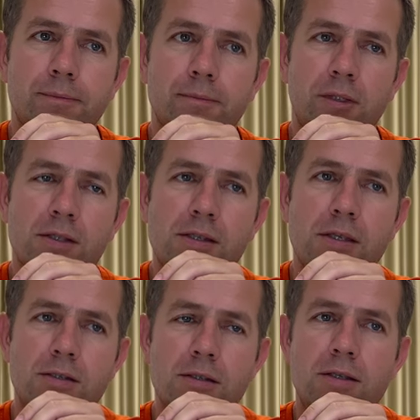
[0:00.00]
баланс
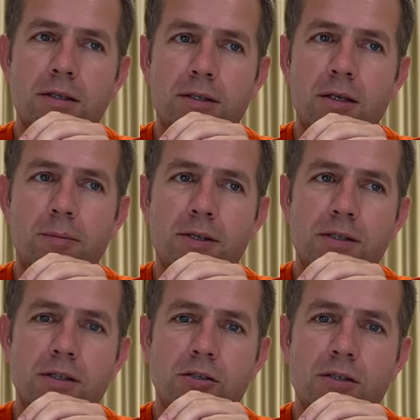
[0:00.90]
кислости и
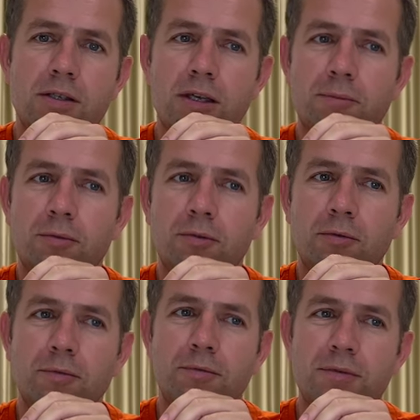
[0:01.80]
терпкости исчезает
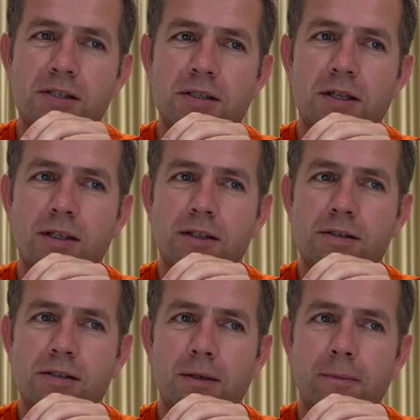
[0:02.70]
потом в
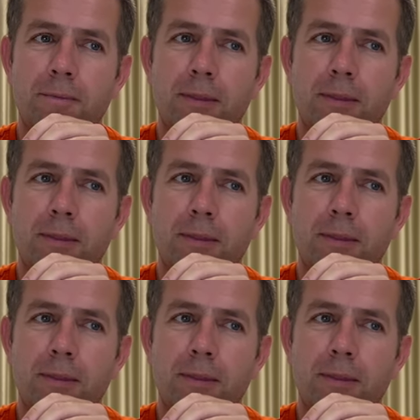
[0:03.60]
сладости.